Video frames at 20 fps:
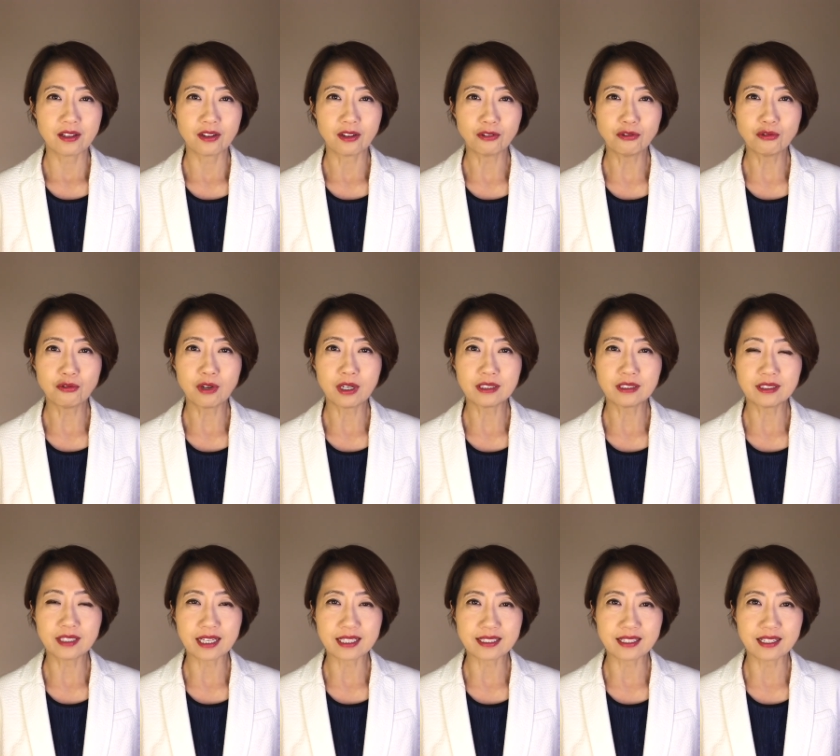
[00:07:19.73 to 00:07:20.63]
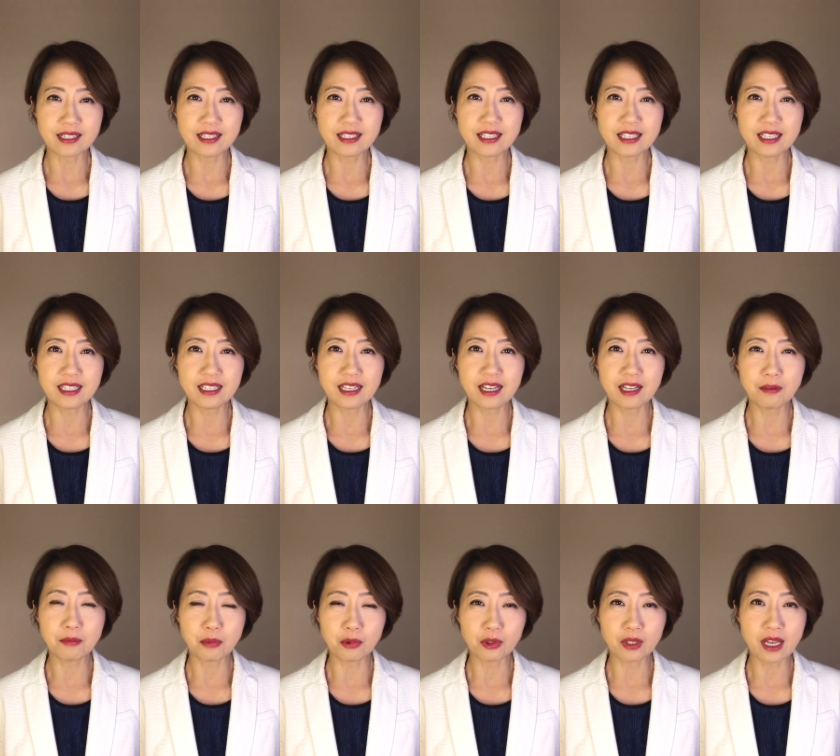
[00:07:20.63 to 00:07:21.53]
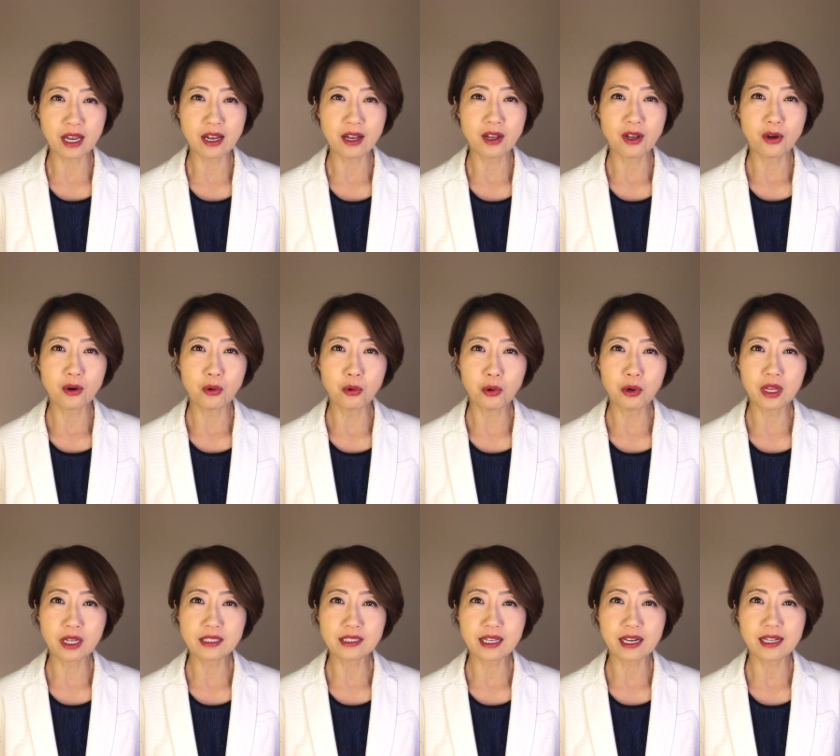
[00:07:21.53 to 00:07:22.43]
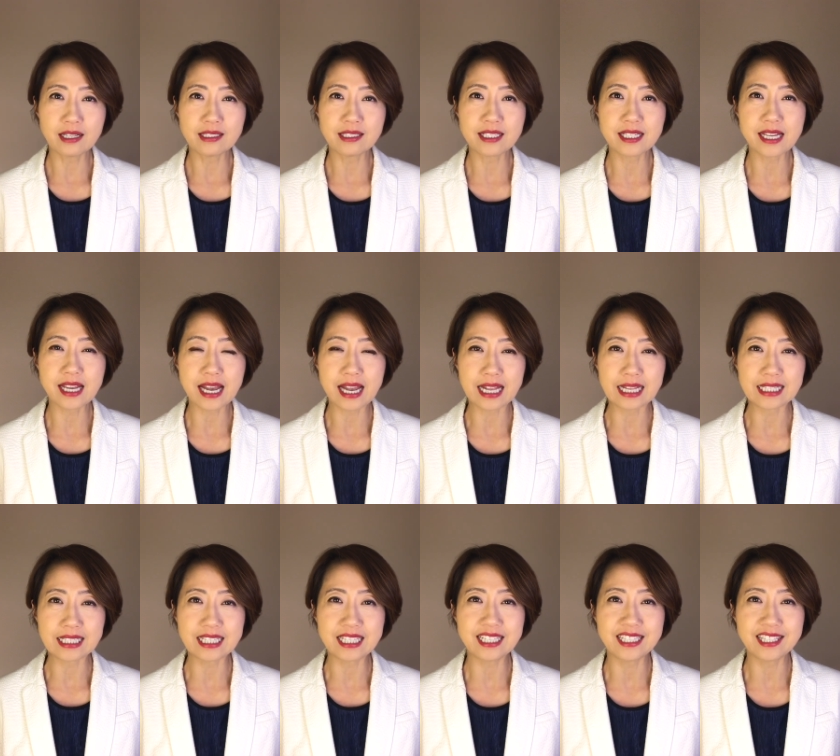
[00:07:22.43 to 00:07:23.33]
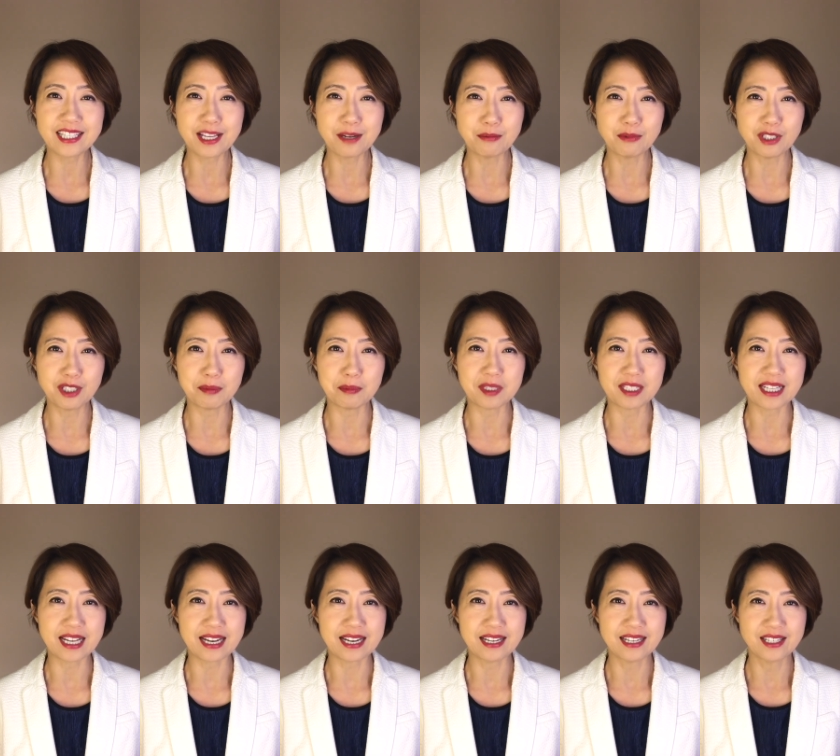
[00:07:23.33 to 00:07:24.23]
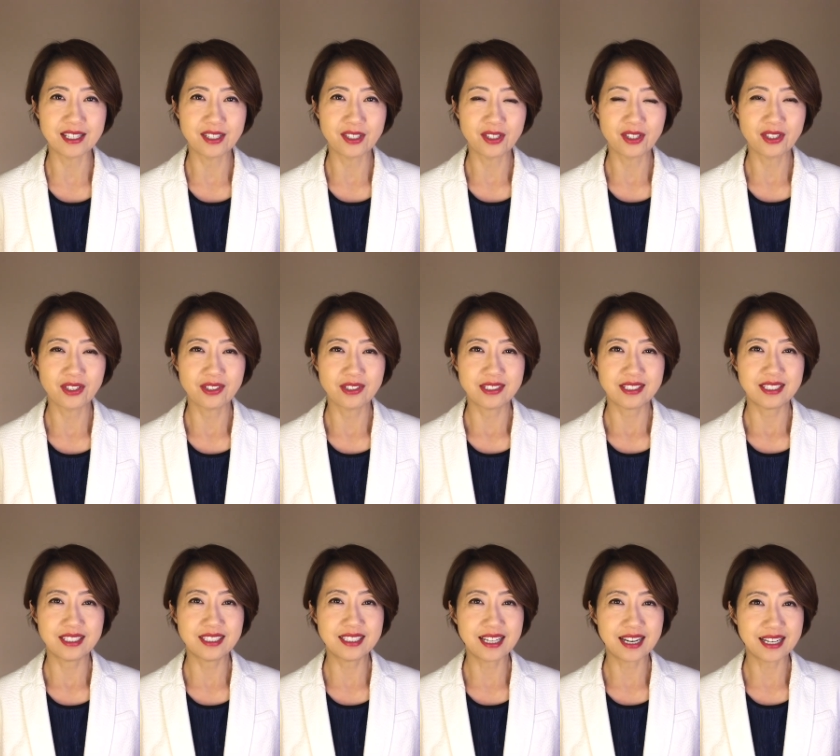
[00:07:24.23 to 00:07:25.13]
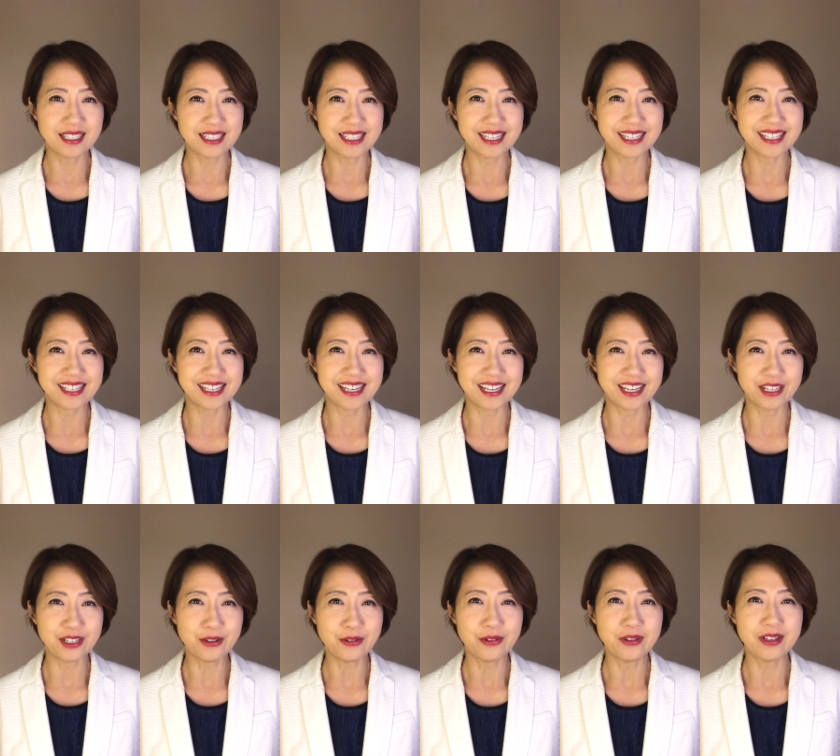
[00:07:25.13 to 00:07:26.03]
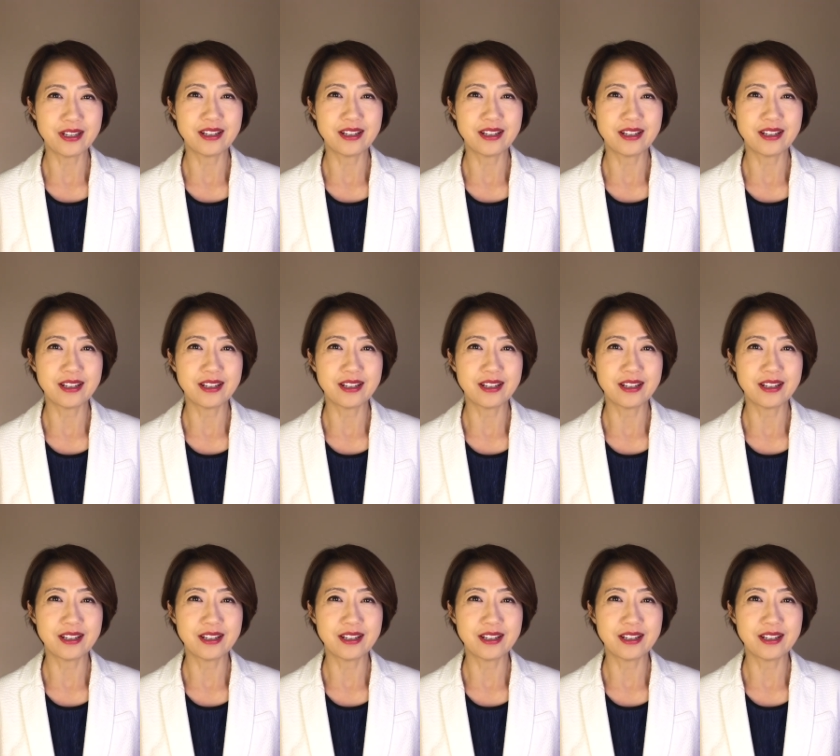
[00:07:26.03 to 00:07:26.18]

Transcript: 연구하는 대상인 인간보다 오래 살지 않기 때문입니다. 이상한 이야기인가요?